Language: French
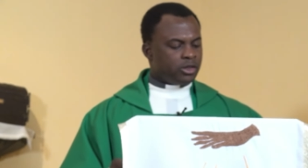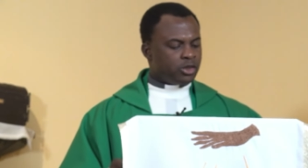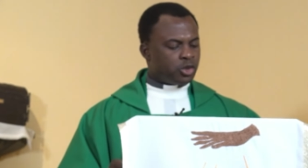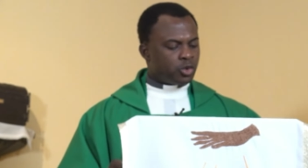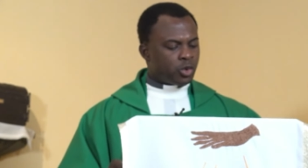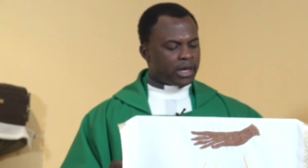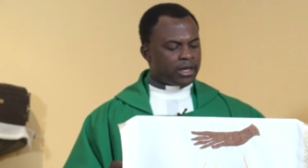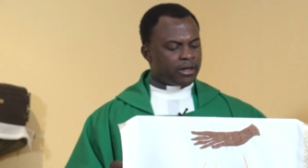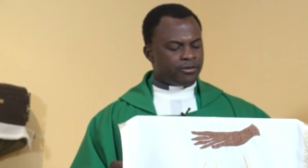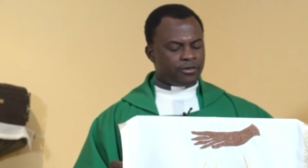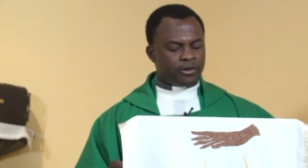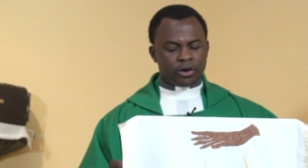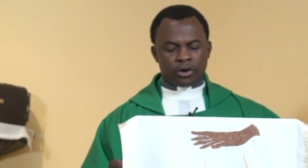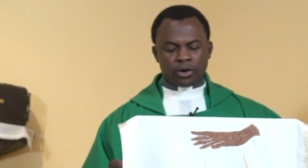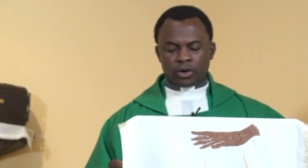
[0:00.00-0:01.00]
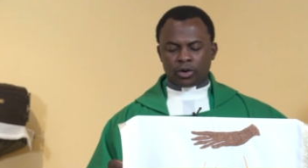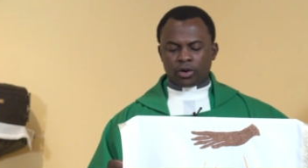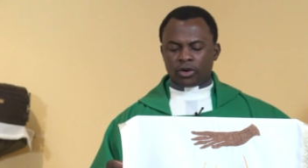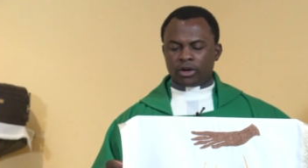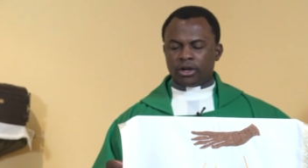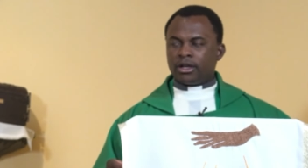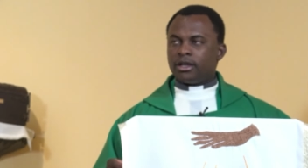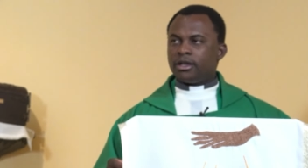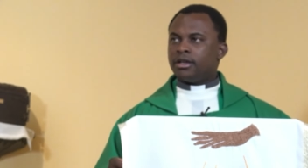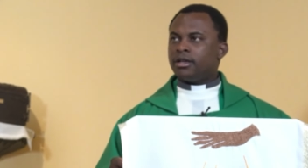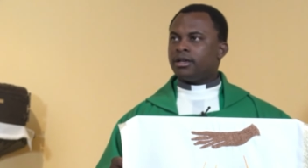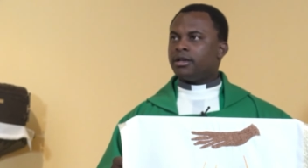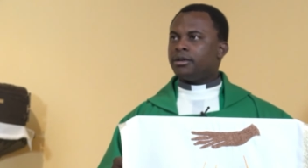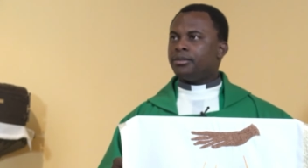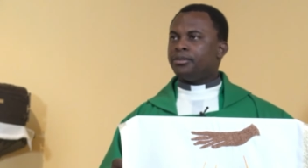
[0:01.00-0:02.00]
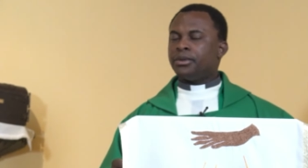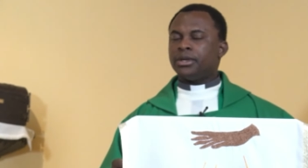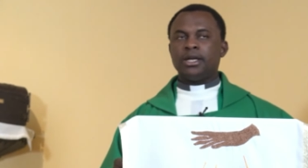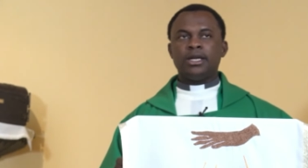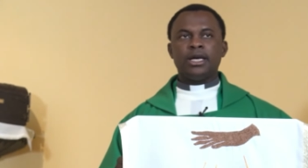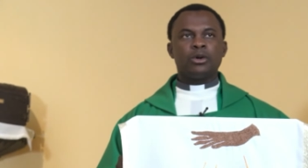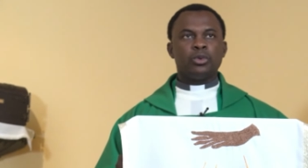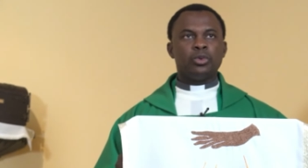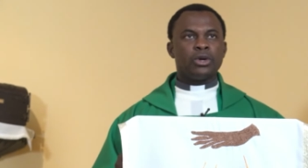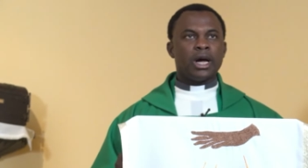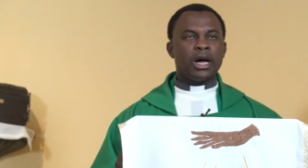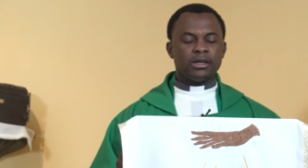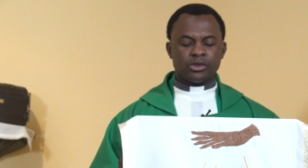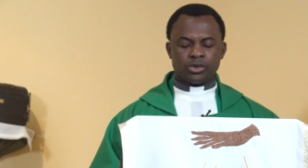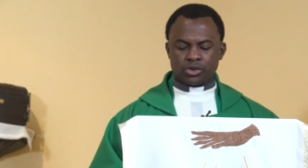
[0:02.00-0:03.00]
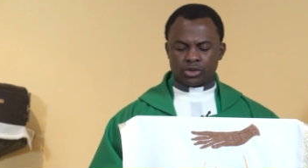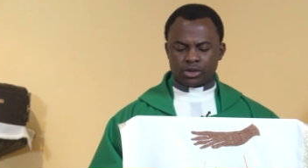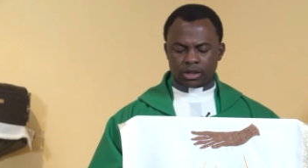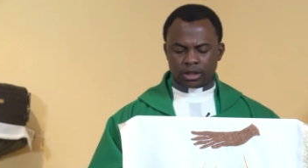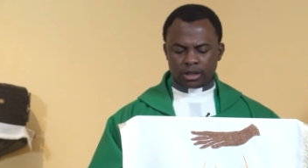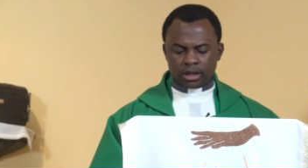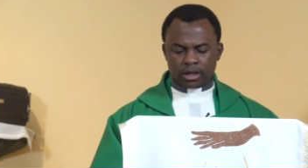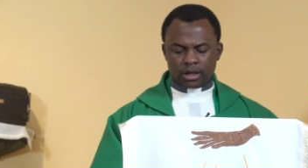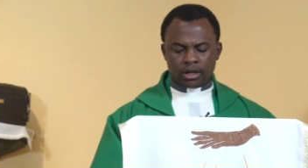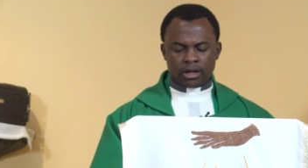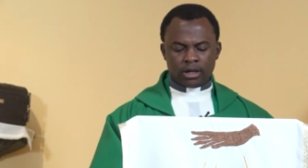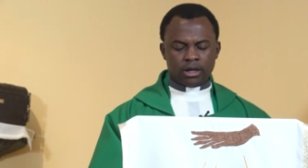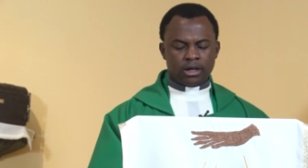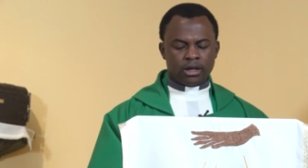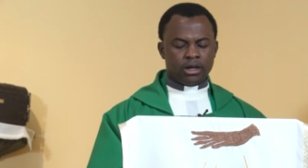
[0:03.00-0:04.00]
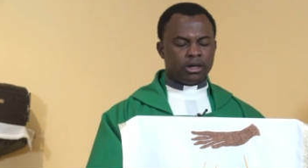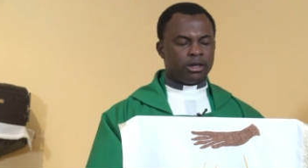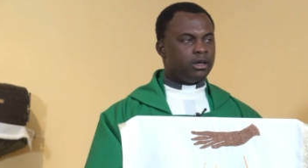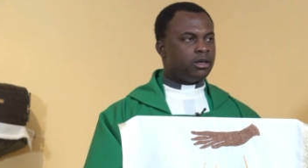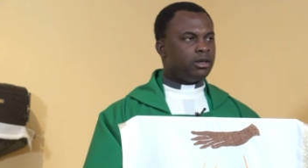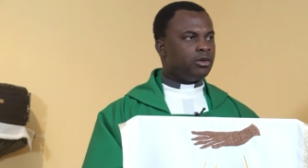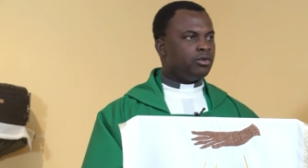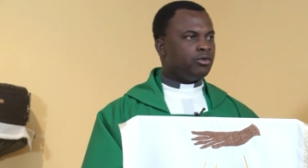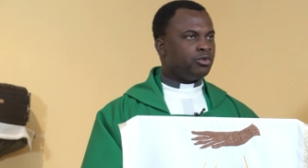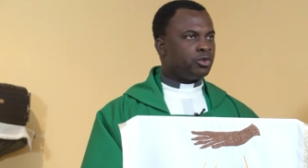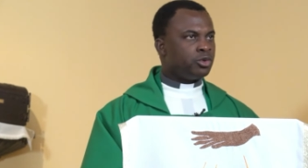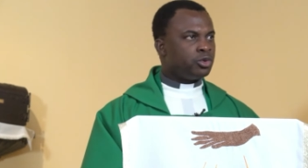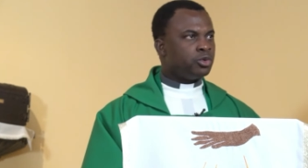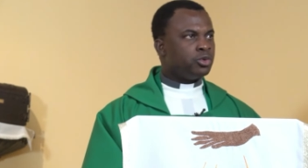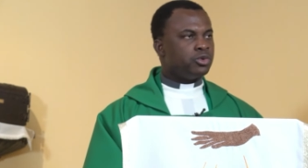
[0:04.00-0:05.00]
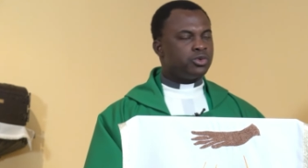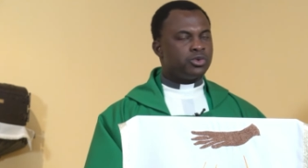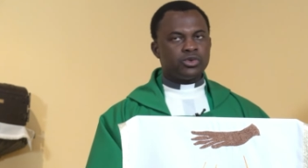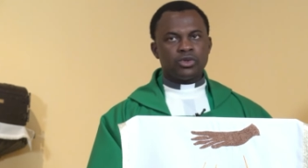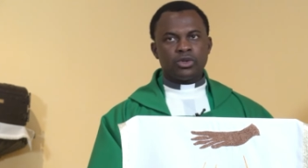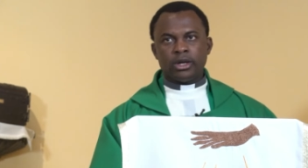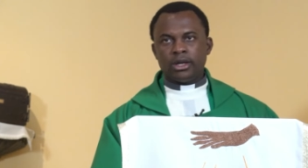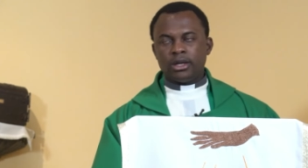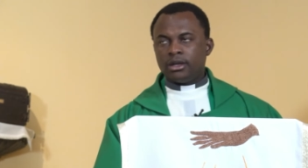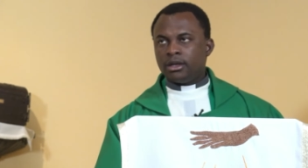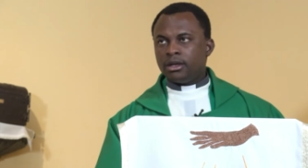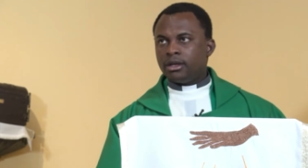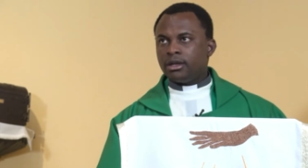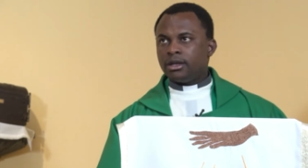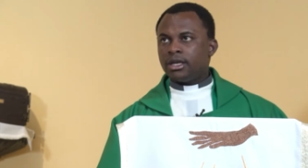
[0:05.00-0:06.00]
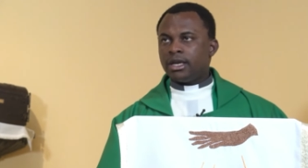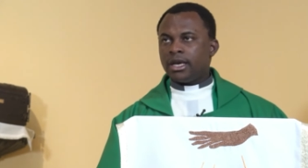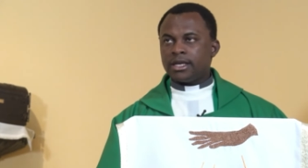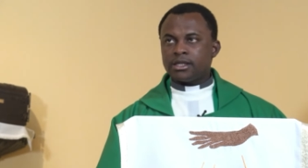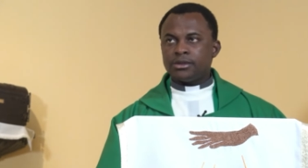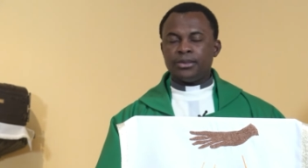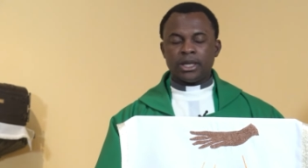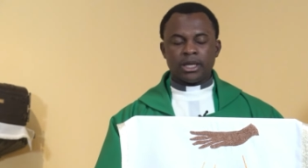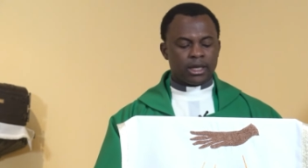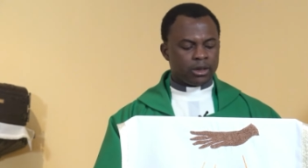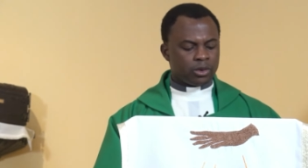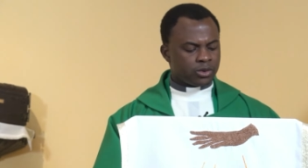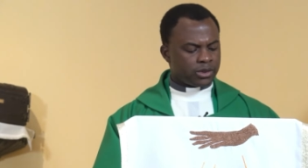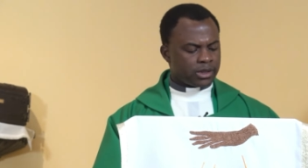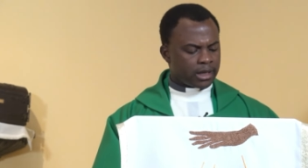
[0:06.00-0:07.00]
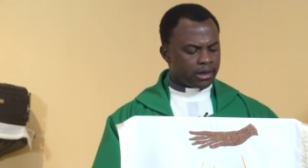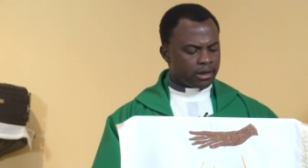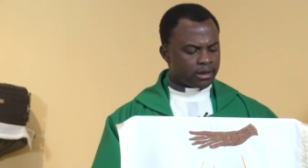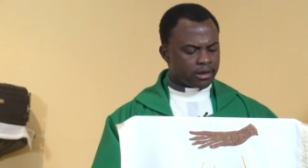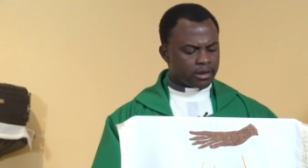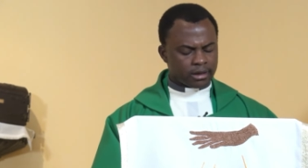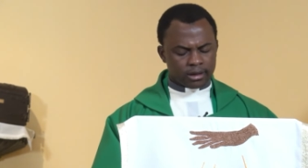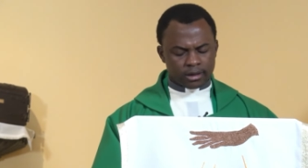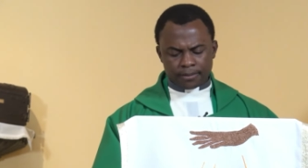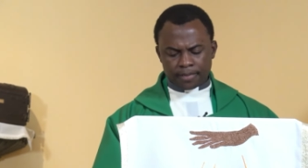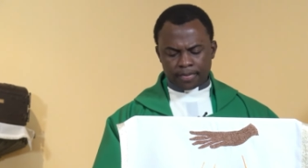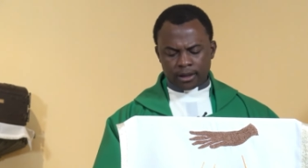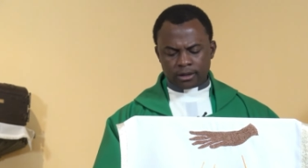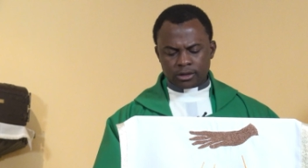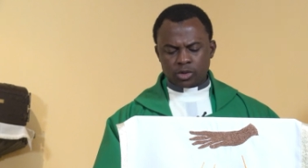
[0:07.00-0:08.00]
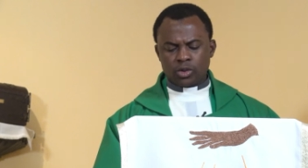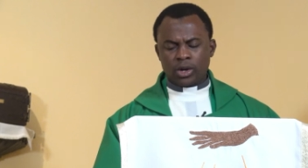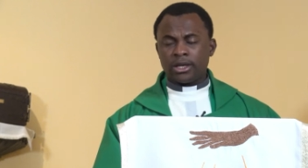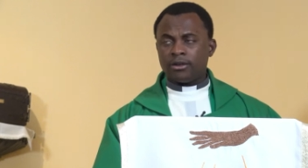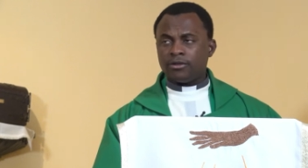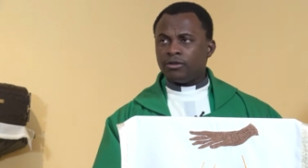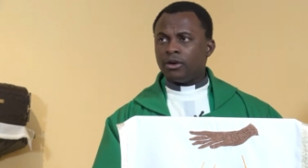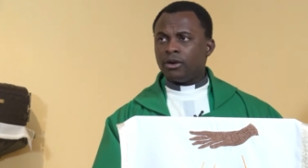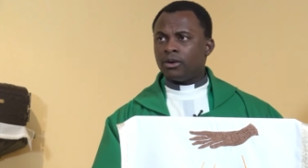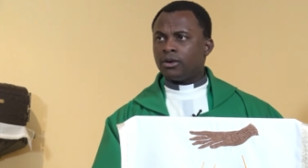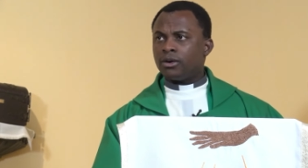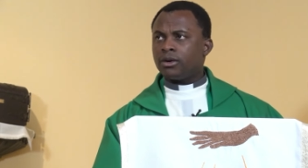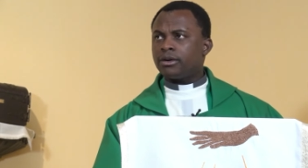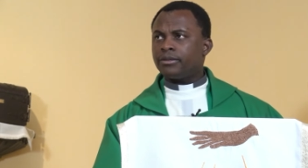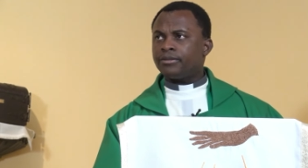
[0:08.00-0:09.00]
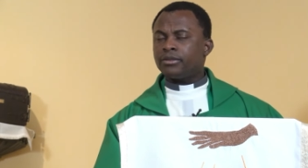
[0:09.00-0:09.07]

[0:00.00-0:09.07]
Soyez forts, prenez courage, vous tous qui espérez le Seigneur, soyez forts.